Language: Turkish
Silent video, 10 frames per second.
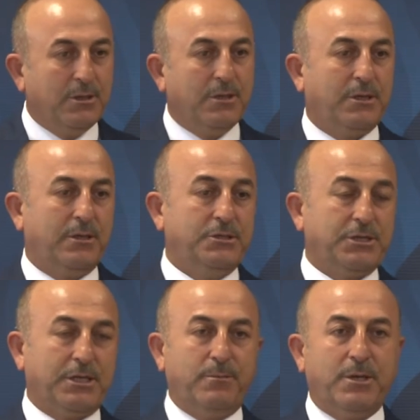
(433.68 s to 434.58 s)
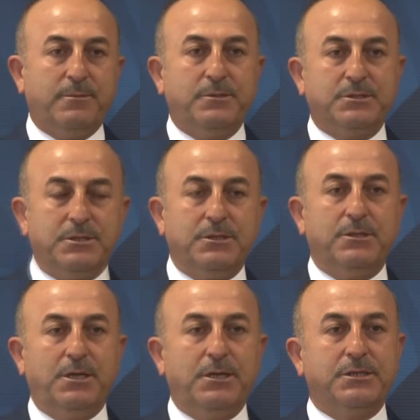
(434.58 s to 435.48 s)
e, iş adamlarımızın
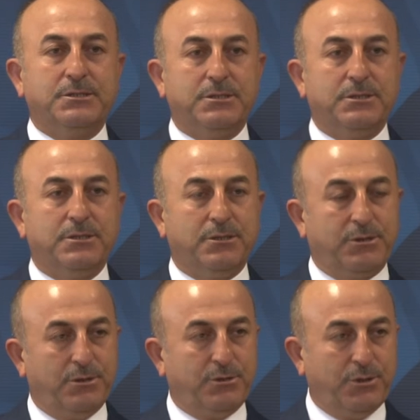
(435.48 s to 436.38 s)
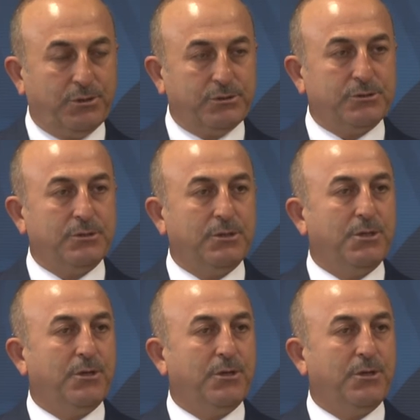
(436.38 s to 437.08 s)
ilgisini görüyoruz